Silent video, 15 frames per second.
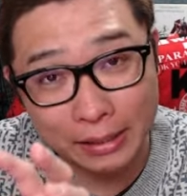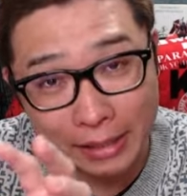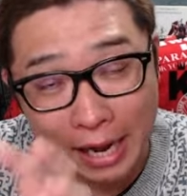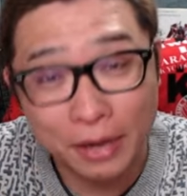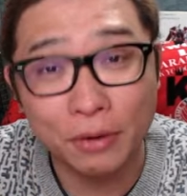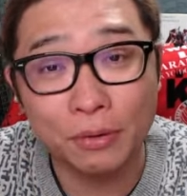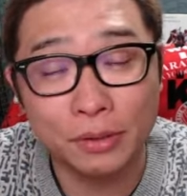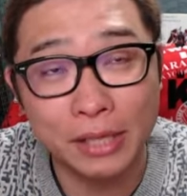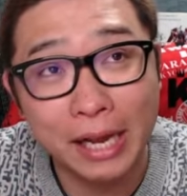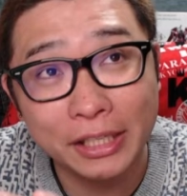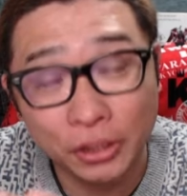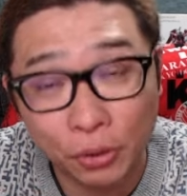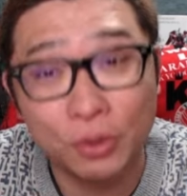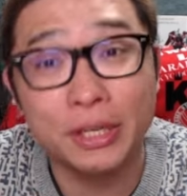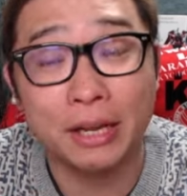対応、対
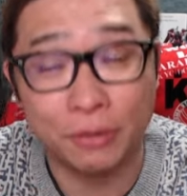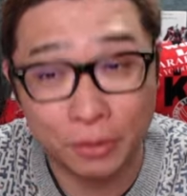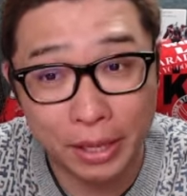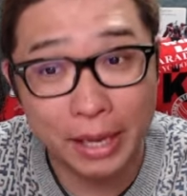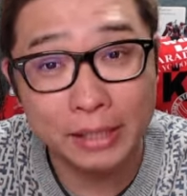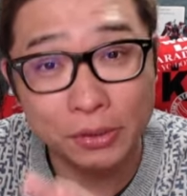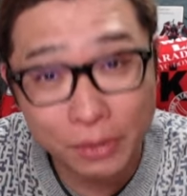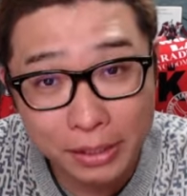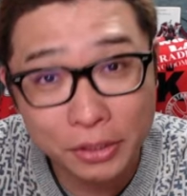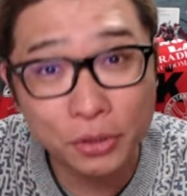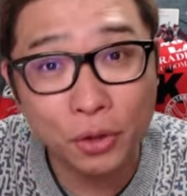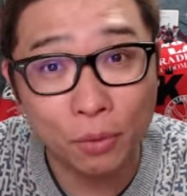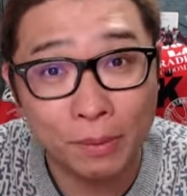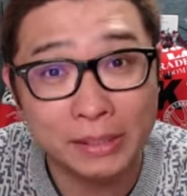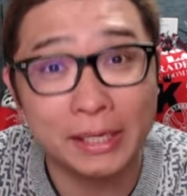象になるので、そこだけちょっ
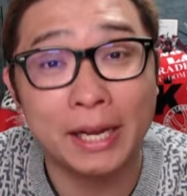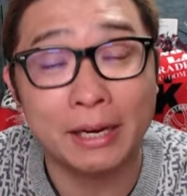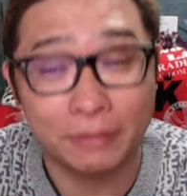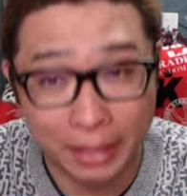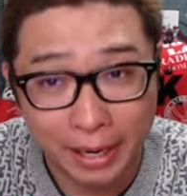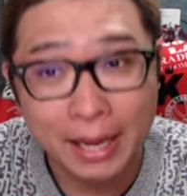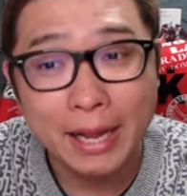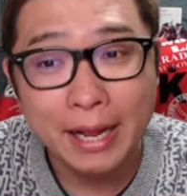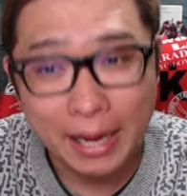とお間違いなくね、